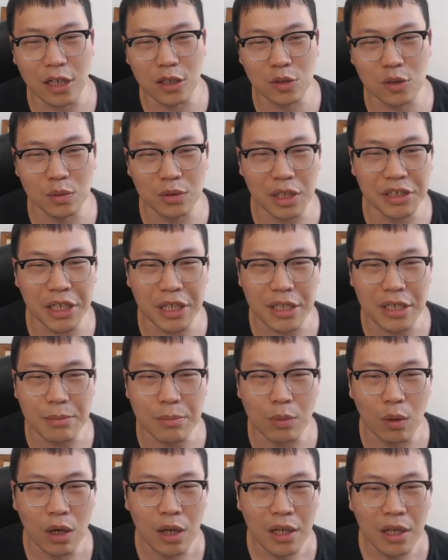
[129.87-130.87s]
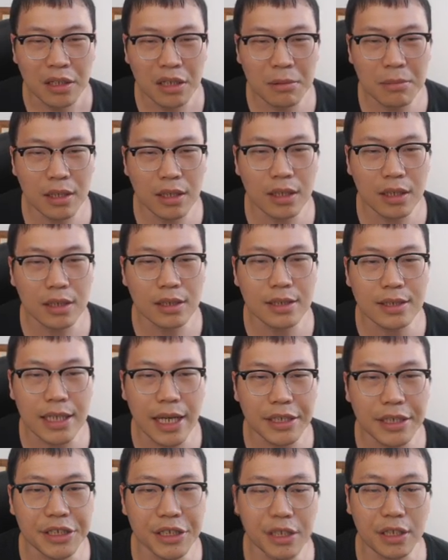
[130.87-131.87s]
当中的这一幕。那么
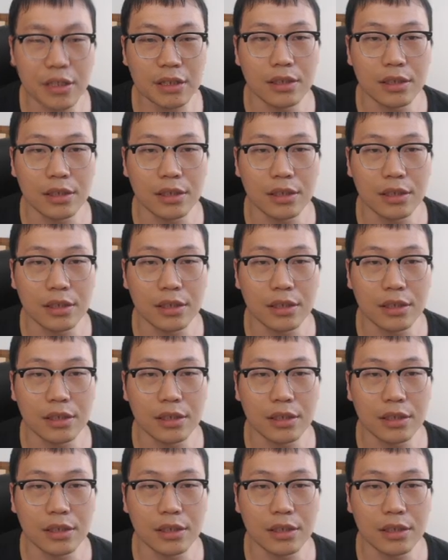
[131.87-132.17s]
在这个